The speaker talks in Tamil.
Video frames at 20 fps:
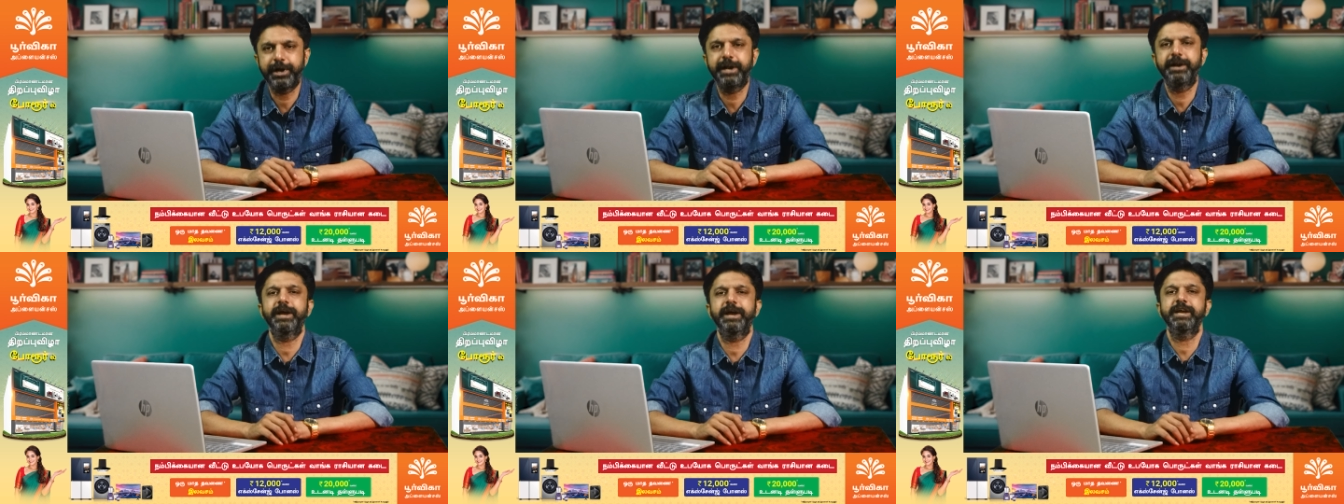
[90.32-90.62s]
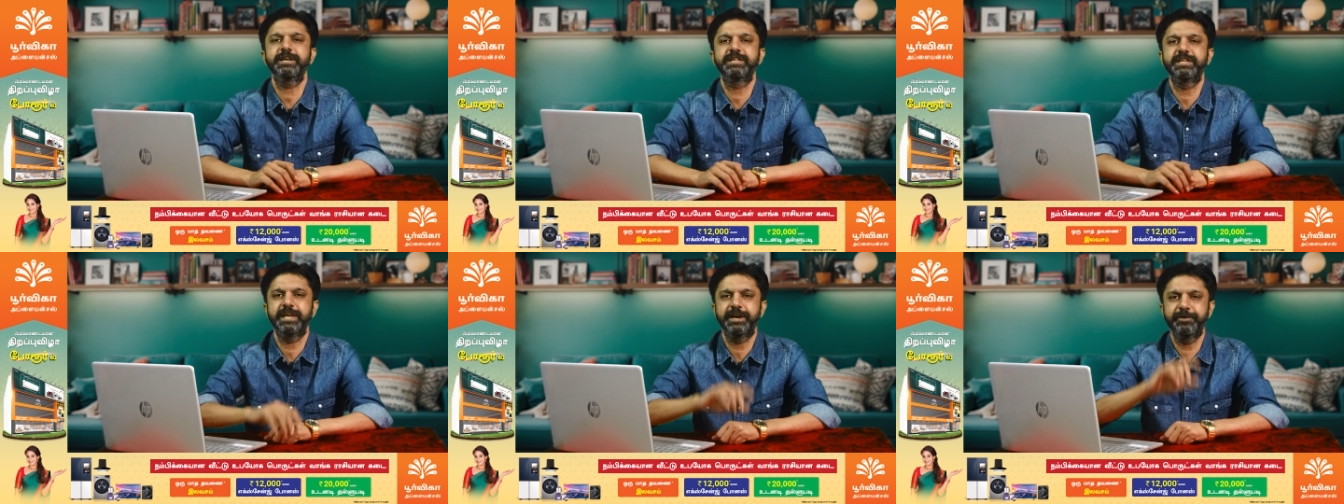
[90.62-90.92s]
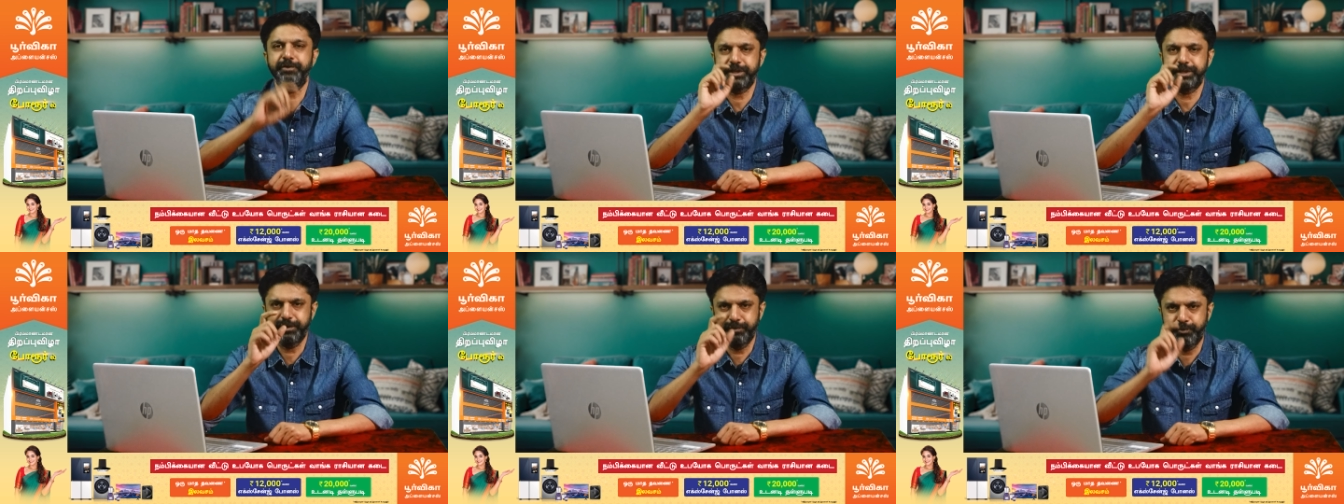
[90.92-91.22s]
ரெண்டாயிரத்தி
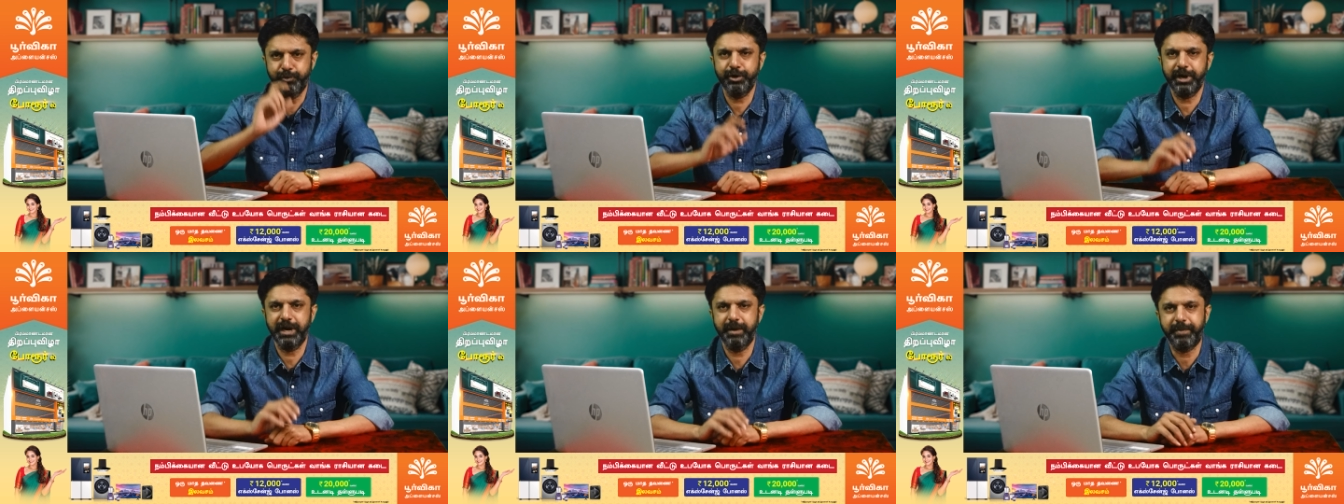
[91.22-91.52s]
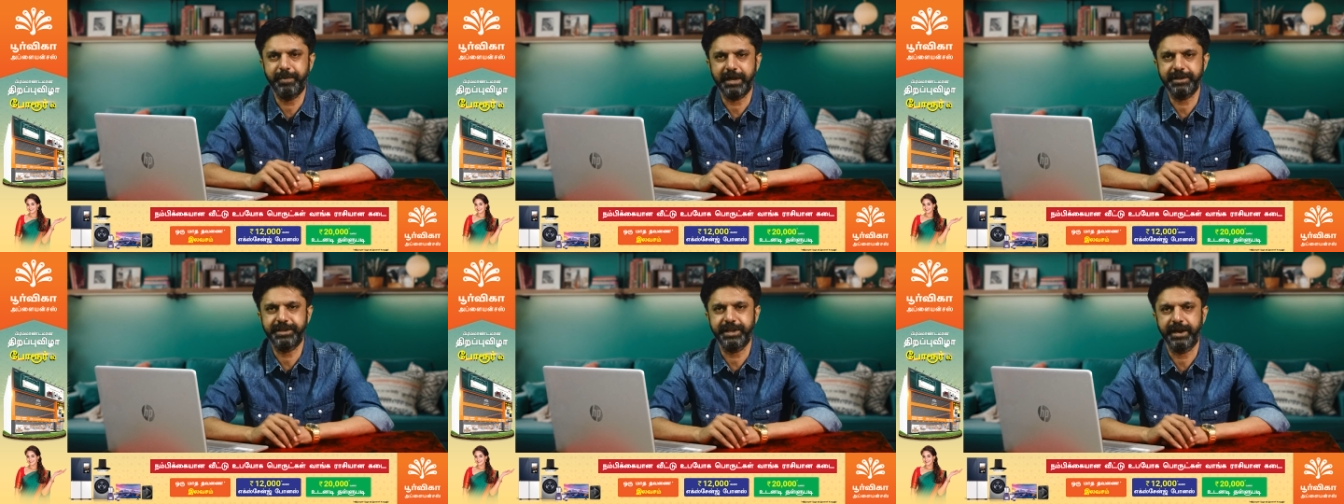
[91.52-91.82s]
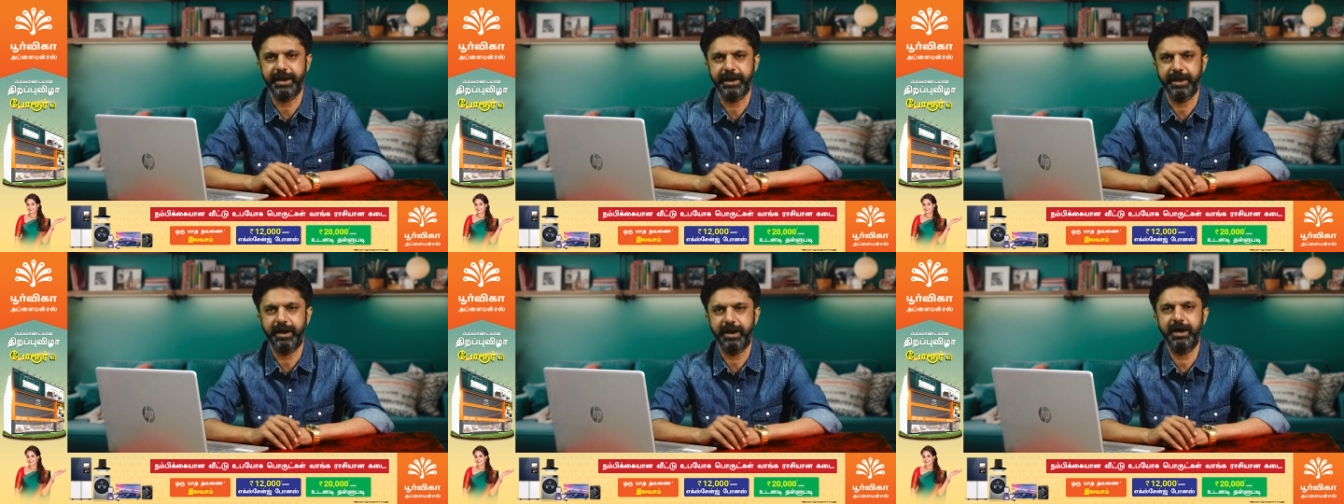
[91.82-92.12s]
இருபத்தி மூணுல
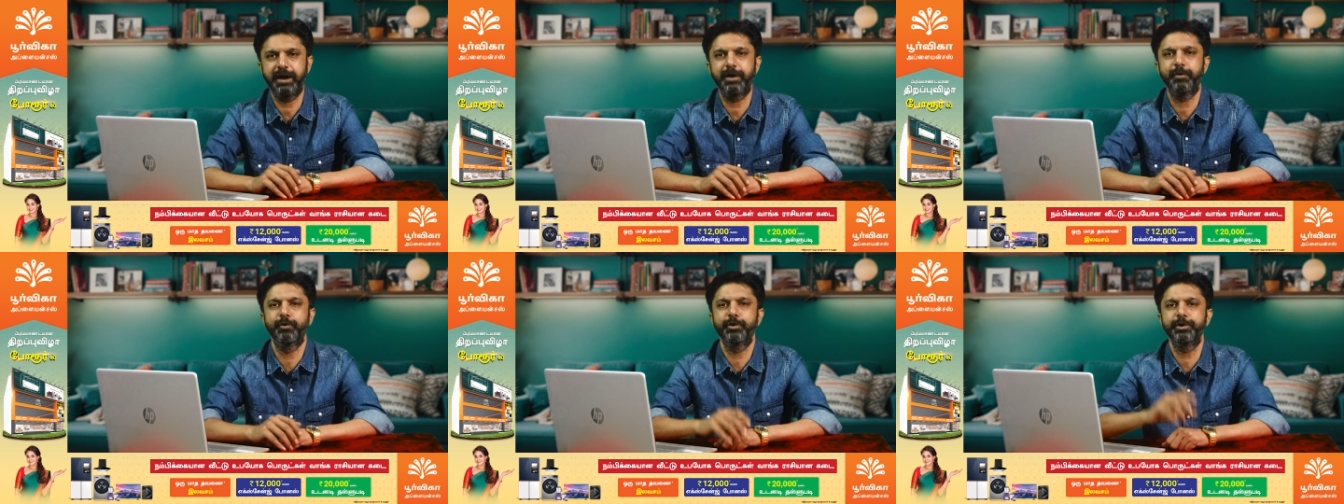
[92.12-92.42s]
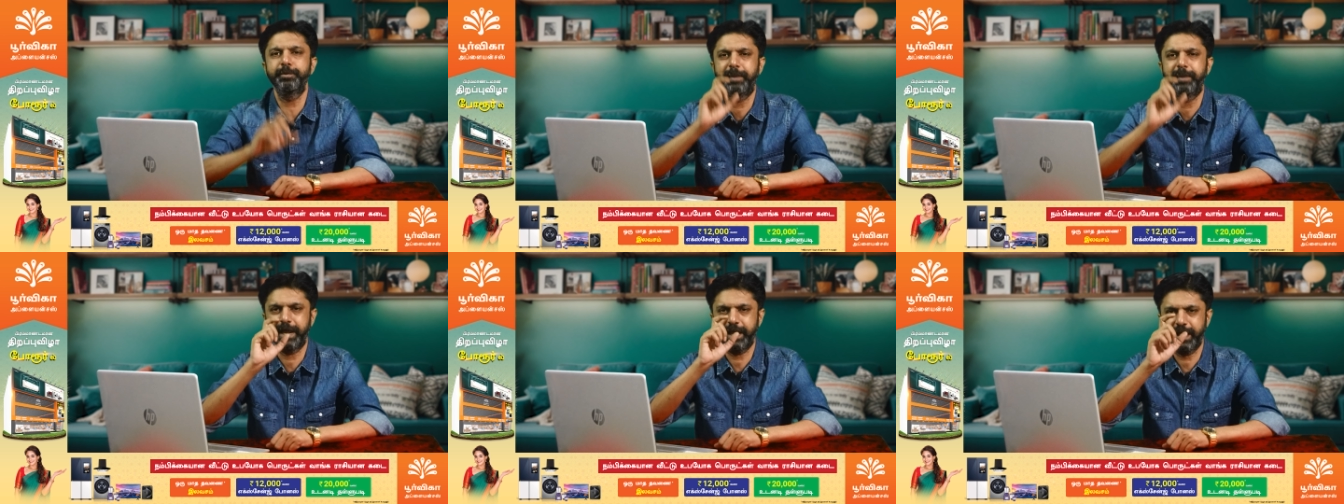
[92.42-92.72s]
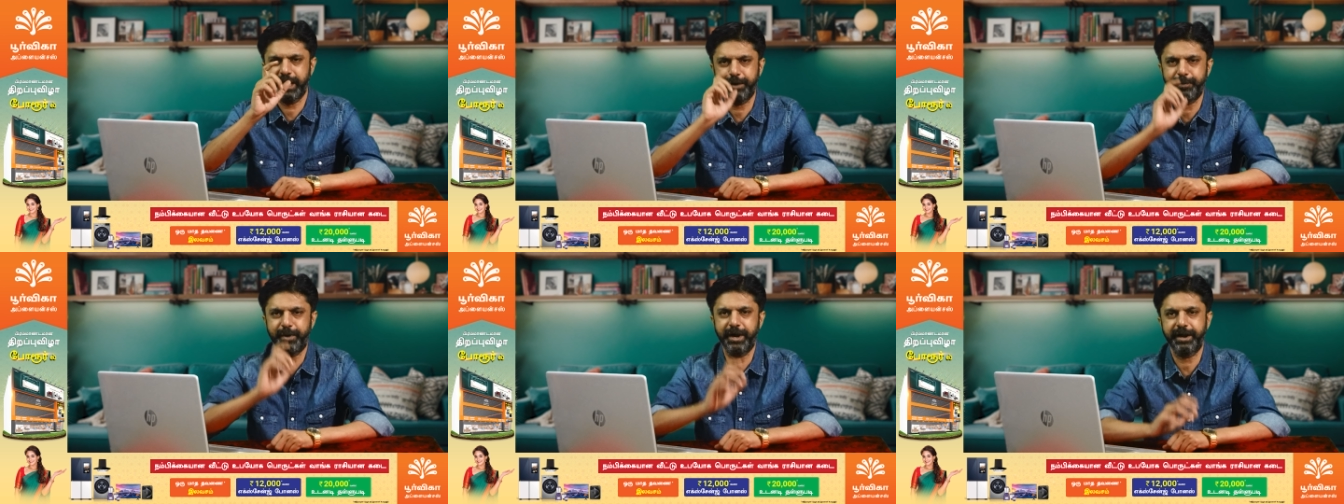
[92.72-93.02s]
பாத்தீங்கன்னா ஒரு
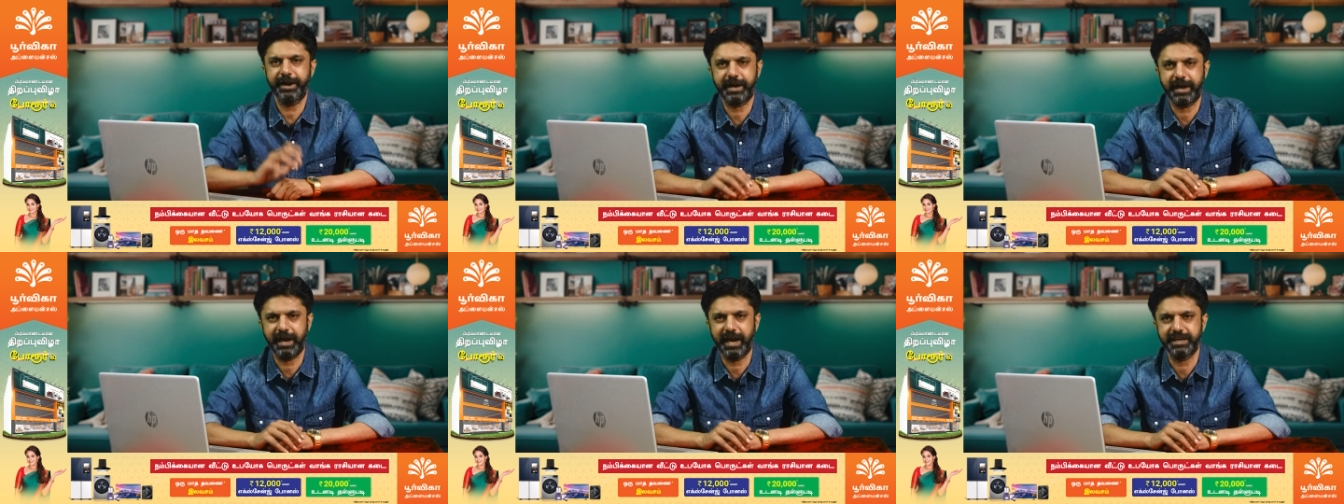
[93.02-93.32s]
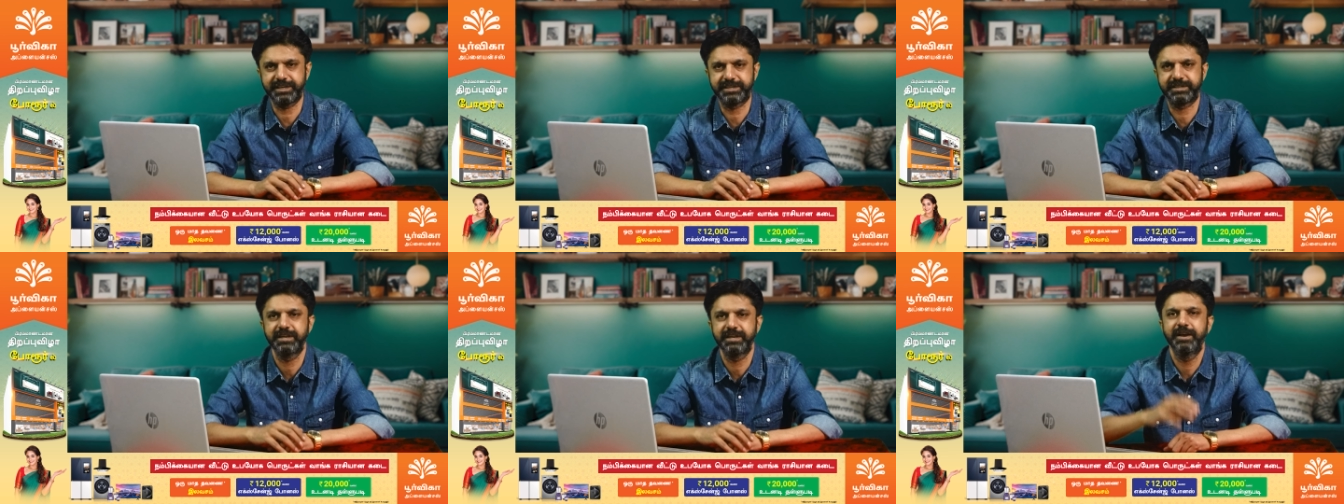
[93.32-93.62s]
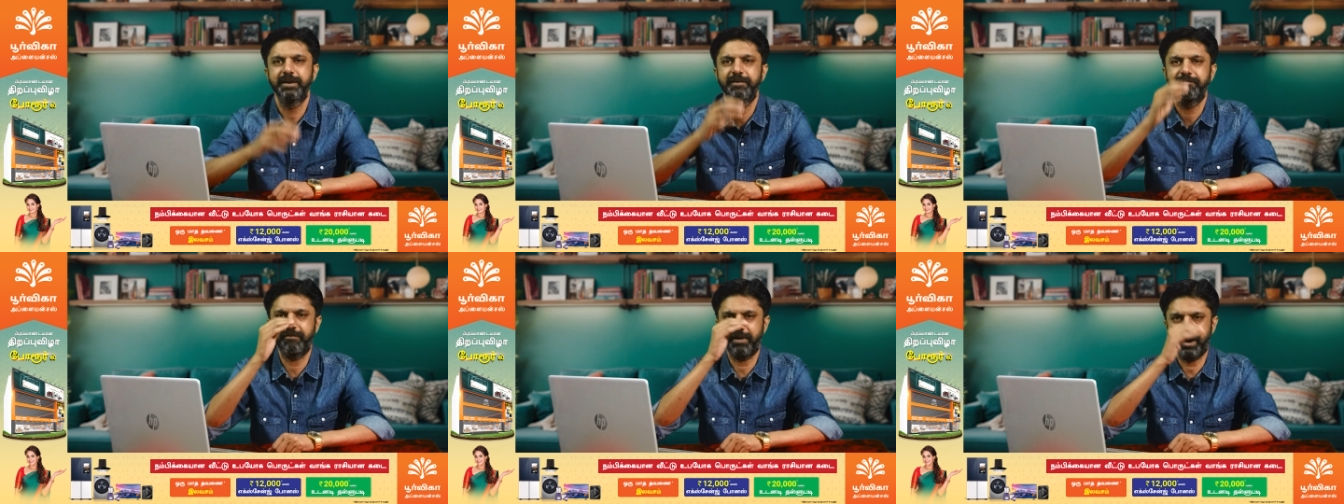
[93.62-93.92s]
பயங்கரமான கிளாஷ்
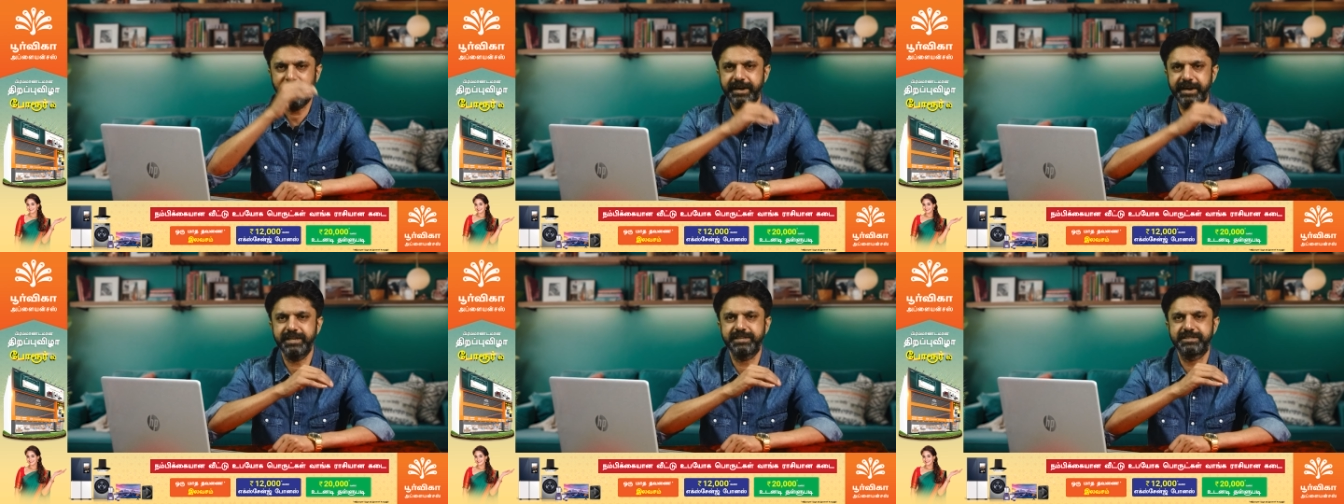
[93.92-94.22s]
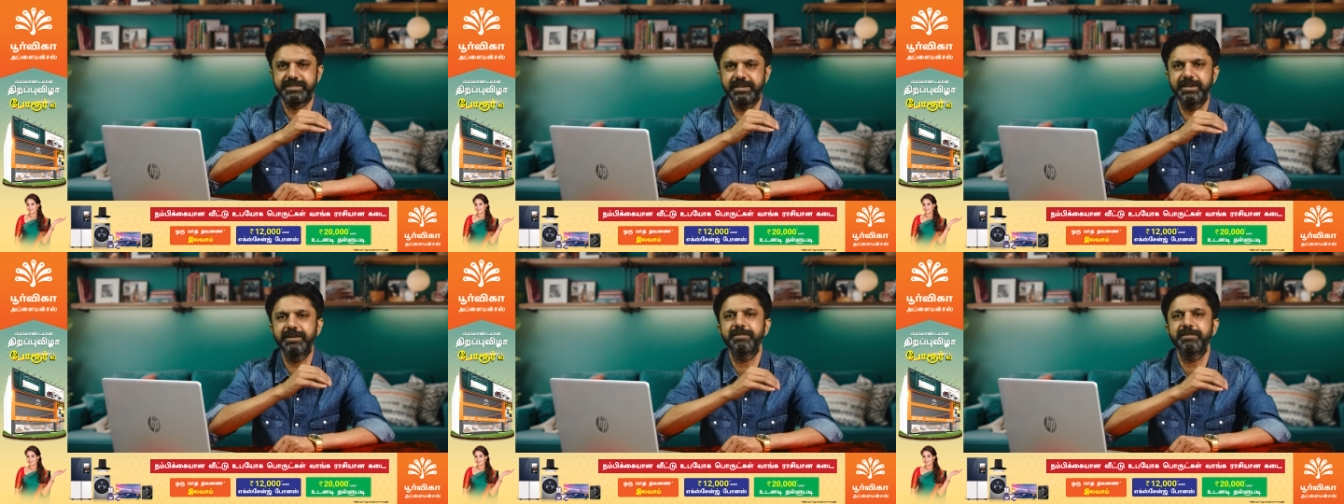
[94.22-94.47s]
வாரிசு